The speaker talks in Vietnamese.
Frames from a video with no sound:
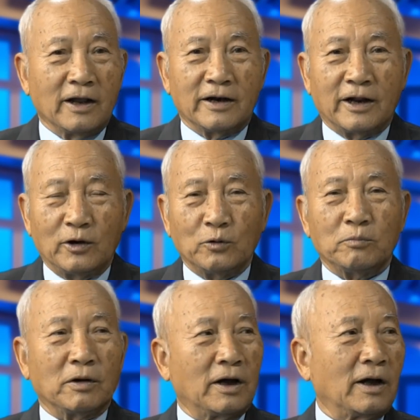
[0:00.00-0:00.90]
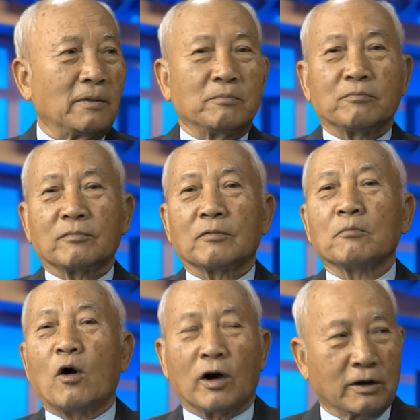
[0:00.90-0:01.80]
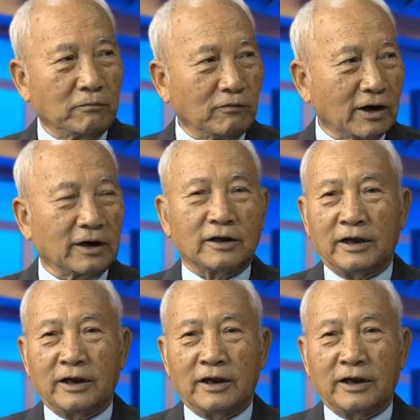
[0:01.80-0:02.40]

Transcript: đến lúc mà bỏ cấm vận à.